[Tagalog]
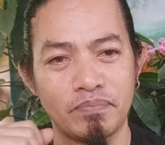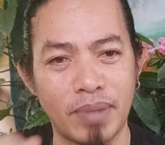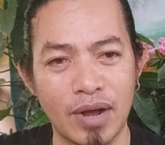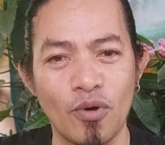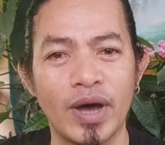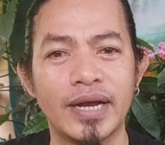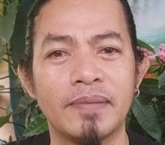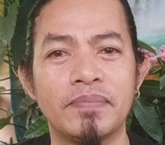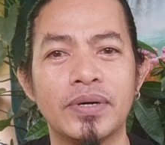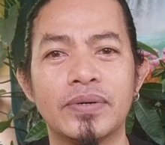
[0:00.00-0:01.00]
baguhan
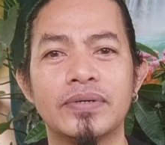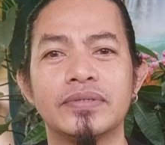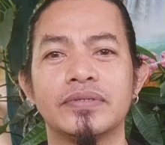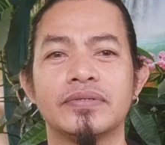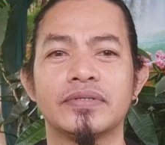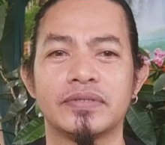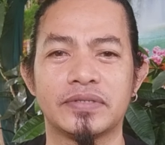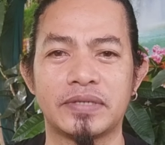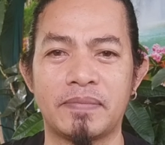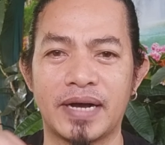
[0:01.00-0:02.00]
lang po,
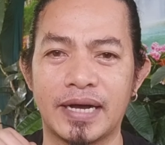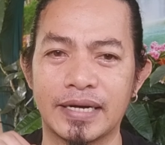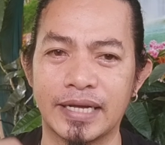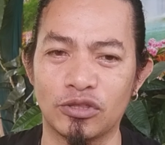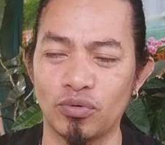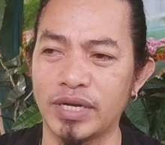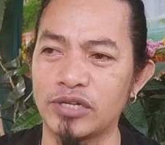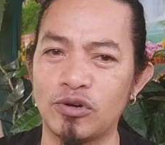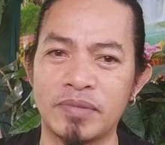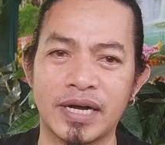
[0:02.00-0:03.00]
sa mga katulad
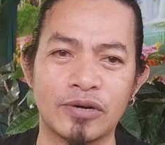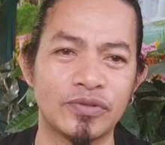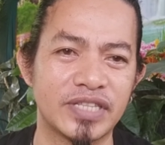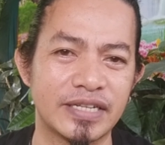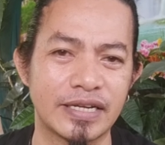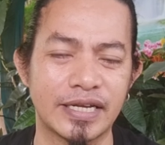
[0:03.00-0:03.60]
ko mga content